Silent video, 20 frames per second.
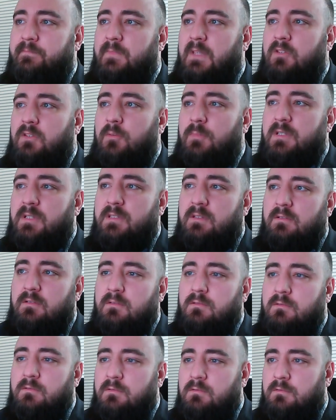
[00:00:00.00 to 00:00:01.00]
Natomiast
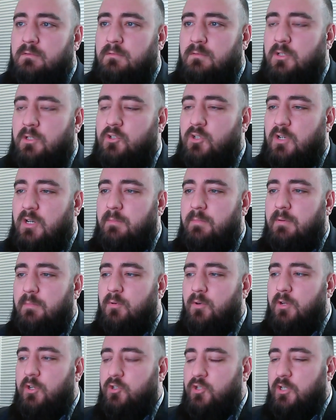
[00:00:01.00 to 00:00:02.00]
no, jeżeli by
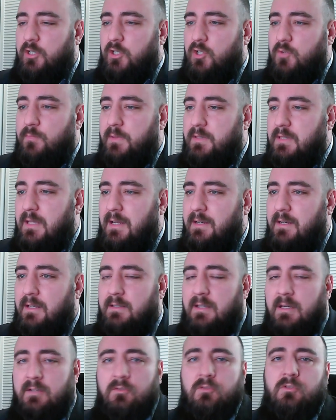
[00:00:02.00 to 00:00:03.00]
były jeszcze jakieś pytania
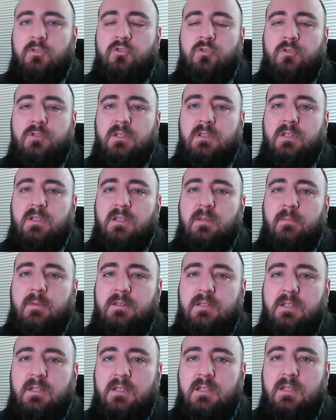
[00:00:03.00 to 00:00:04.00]
tak, dotyczące tej
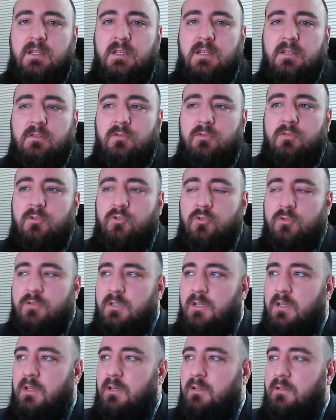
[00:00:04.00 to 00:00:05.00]
tematyki,
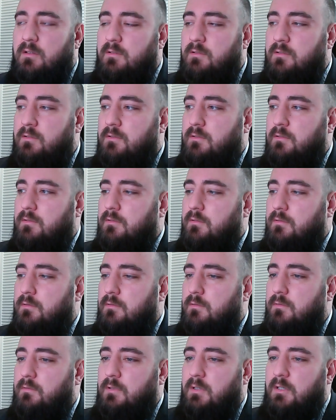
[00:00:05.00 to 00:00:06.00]
dotyczące
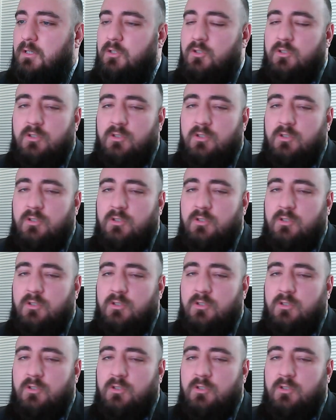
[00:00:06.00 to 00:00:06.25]
y, jakiejś